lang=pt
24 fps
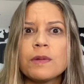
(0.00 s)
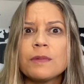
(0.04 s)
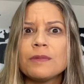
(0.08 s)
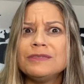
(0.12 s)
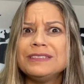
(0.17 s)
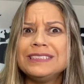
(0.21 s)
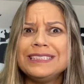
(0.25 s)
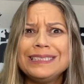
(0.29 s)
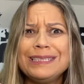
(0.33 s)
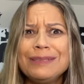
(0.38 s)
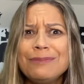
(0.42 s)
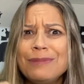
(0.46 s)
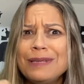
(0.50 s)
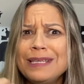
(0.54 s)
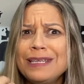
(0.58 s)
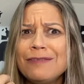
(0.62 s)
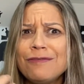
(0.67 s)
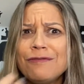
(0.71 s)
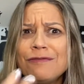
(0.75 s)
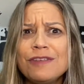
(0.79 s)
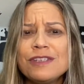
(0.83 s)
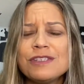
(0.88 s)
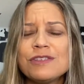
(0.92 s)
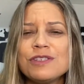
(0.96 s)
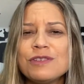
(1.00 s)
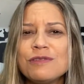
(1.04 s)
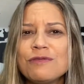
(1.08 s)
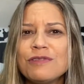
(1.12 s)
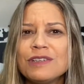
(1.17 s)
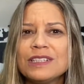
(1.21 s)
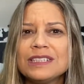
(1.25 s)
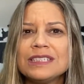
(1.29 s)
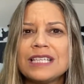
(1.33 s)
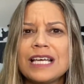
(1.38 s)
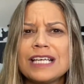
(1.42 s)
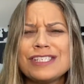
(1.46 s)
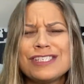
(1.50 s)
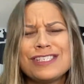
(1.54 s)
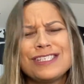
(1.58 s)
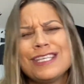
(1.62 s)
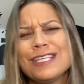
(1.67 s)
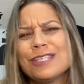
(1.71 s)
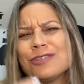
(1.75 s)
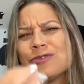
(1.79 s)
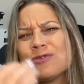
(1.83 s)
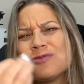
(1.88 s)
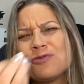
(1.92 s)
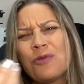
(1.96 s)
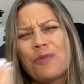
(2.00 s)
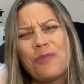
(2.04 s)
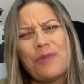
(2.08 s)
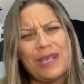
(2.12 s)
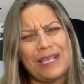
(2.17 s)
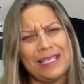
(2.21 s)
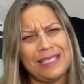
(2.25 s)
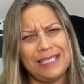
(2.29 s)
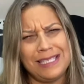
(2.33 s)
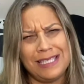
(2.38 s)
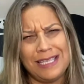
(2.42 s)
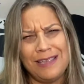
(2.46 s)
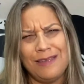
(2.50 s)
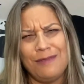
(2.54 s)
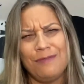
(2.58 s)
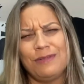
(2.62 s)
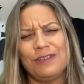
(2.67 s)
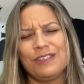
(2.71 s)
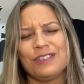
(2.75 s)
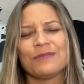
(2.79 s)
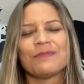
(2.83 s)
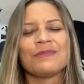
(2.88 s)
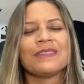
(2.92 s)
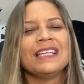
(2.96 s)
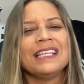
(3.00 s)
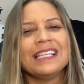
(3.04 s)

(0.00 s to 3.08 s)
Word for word: para você ter benefícios e vantagens, e é super simples.